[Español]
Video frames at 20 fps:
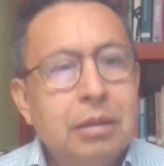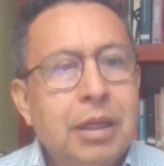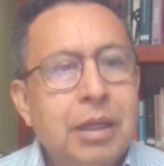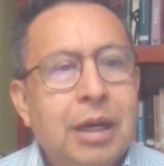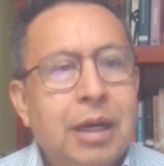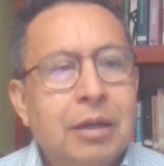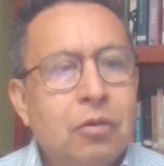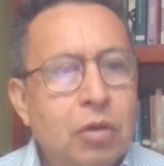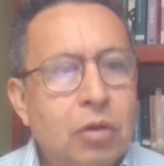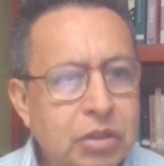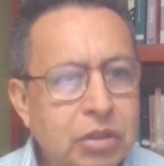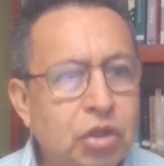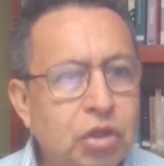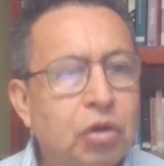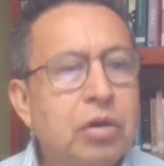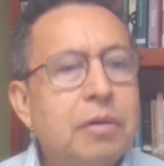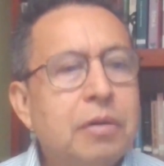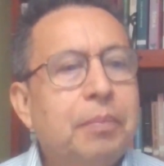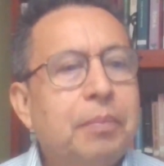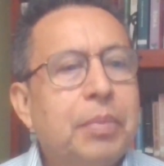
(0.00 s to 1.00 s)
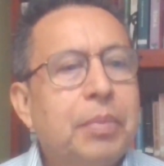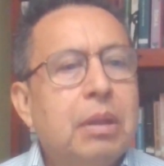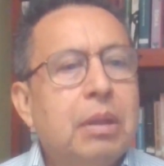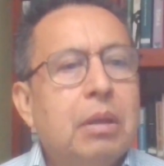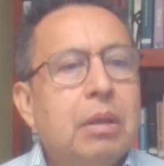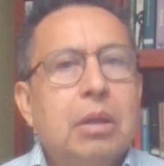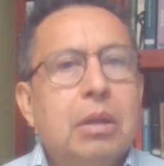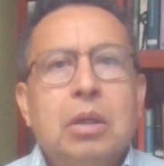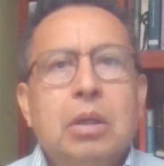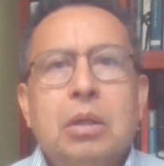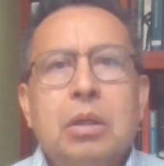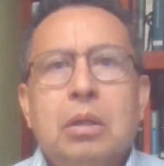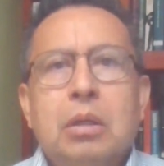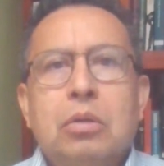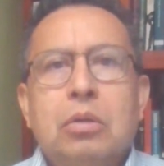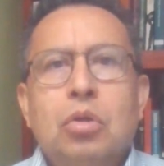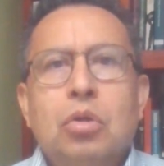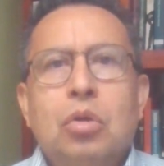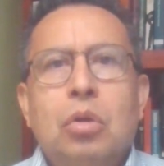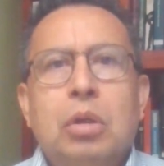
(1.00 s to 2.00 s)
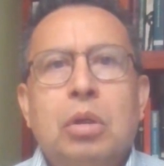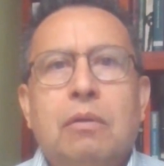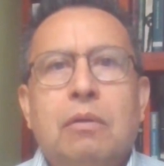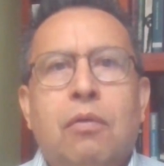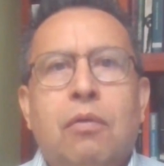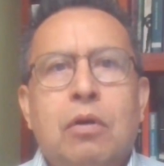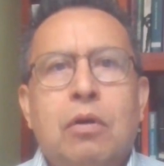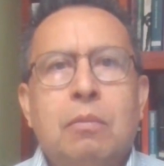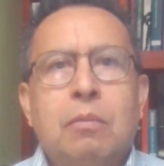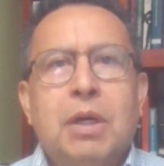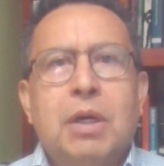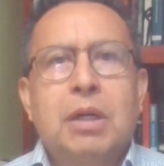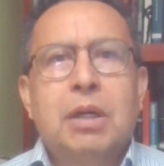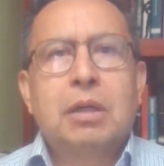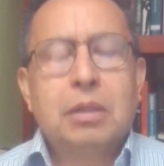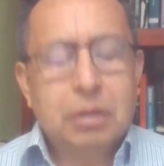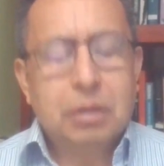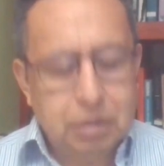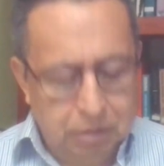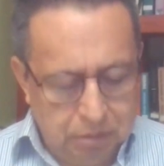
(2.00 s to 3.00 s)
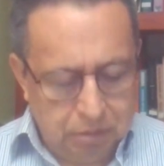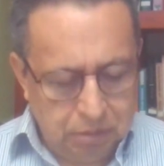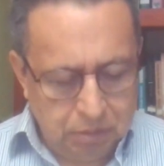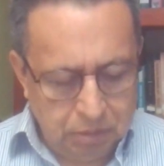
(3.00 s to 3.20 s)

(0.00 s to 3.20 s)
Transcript: de la colección eh, forman,